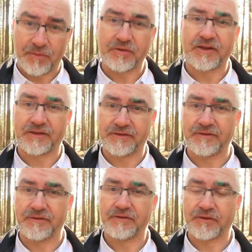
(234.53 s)

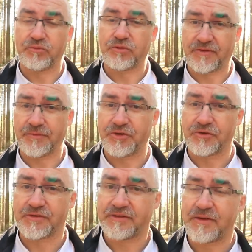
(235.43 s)
Monaten. To było dwa
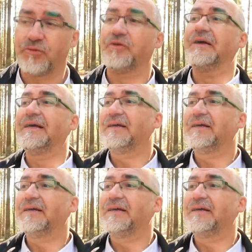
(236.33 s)
miesiące temu.